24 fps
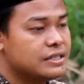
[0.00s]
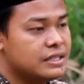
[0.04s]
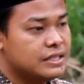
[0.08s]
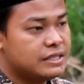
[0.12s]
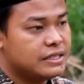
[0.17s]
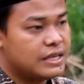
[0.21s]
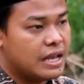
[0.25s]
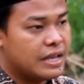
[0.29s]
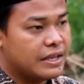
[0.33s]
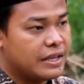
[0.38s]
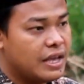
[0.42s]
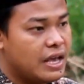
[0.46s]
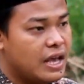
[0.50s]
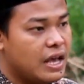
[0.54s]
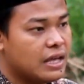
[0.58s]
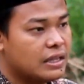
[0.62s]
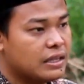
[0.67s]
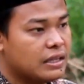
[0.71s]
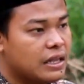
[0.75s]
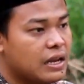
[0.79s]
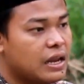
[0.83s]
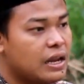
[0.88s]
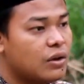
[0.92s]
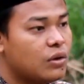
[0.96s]
Sisanya
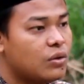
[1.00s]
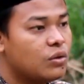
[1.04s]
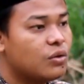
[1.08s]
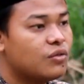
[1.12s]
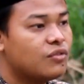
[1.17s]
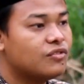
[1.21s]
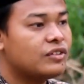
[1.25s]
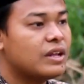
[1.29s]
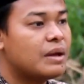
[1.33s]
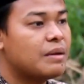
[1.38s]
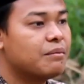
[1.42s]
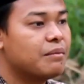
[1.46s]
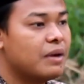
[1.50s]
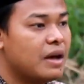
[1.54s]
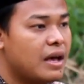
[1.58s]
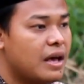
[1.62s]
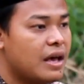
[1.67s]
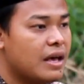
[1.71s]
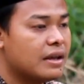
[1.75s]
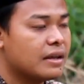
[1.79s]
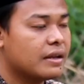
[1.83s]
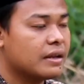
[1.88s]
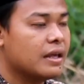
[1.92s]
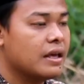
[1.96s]
adalah huruf
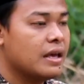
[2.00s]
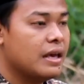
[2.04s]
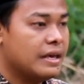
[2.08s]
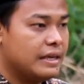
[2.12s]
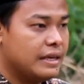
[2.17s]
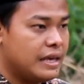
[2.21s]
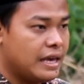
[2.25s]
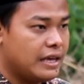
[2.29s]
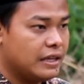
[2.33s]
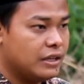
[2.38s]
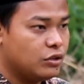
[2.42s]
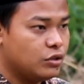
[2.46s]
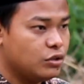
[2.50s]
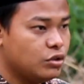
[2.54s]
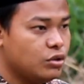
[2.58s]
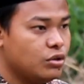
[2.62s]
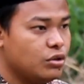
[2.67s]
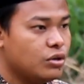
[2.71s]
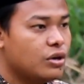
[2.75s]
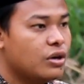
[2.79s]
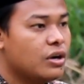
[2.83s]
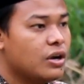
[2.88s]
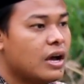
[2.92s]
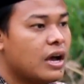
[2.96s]
tambahan,
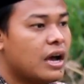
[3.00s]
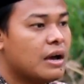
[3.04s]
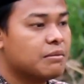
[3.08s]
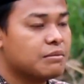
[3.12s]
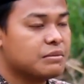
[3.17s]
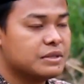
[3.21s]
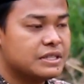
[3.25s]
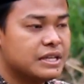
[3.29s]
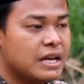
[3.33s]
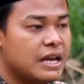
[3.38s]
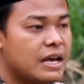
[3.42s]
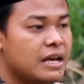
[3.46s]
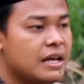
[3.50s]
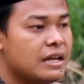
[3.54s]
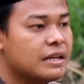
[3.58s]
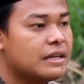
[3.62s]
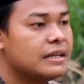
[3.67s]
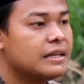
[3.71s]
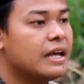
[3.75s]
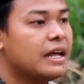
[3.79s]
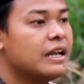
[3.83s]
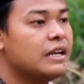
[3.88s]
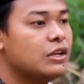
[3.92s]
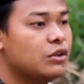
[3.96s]
yaitu hamzah,
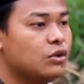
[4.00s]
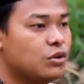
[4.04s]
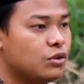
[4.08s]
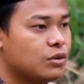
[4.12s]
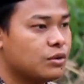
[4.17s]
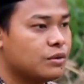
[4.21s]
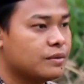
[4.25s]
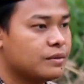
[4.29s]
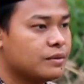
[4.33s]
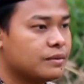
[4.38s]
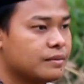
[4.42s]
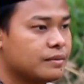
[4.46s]
dan nun.